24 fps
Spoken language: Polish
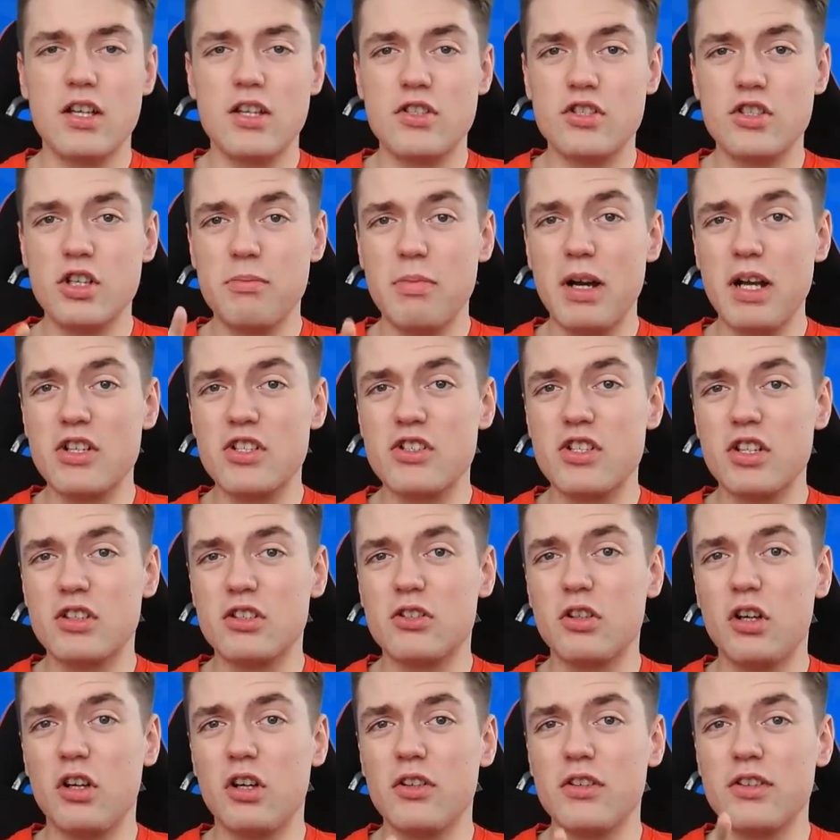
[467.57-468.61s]
Zobaczcie
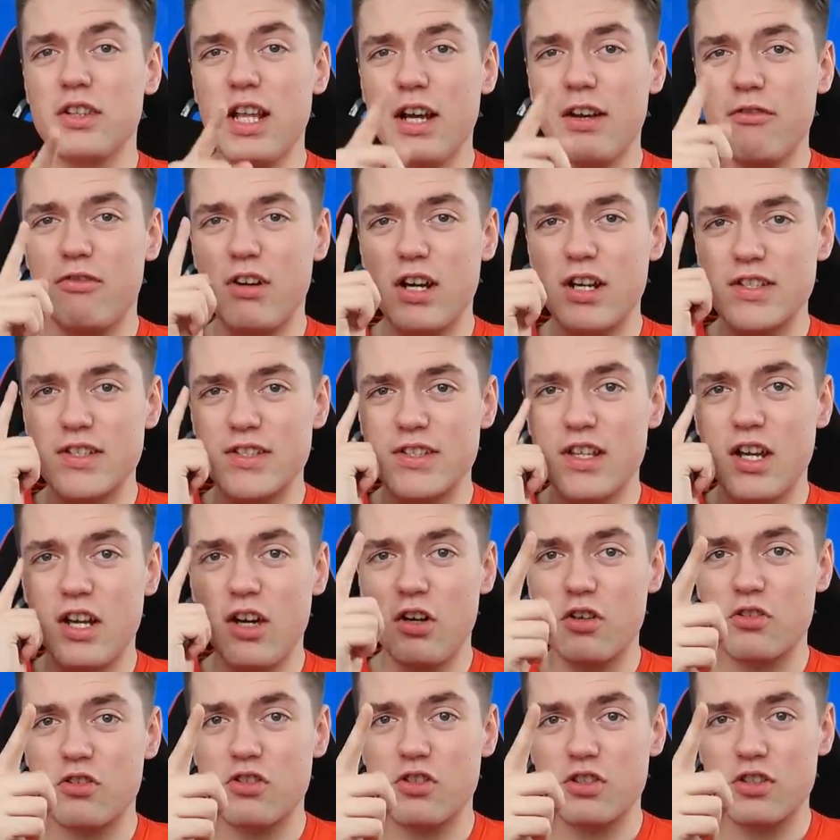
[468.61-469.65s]
to na własne
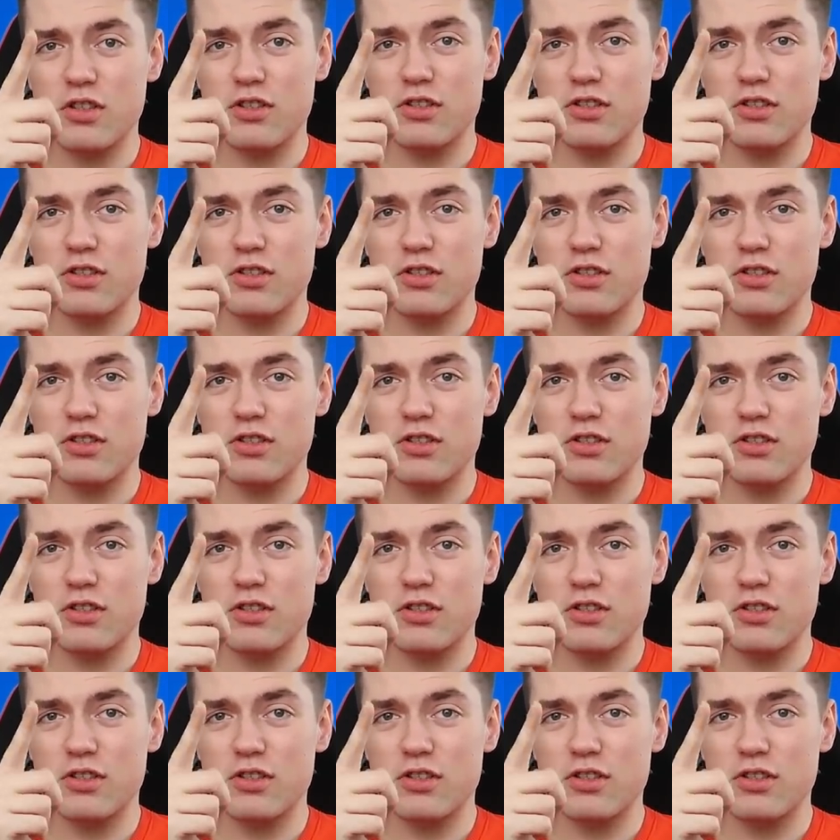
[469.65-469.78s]
oczy.